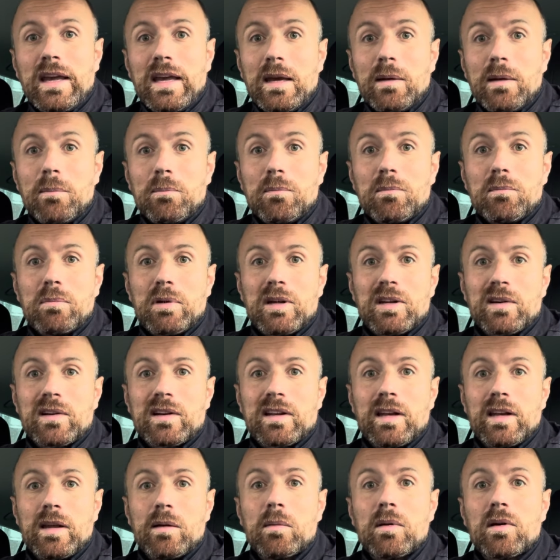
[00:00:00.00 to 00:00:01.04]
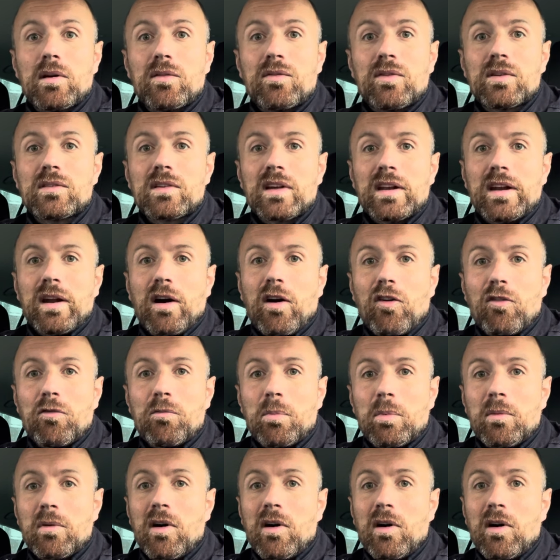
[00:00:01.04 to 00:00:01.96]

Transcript: eben Peter Knebel auch von seinen Auf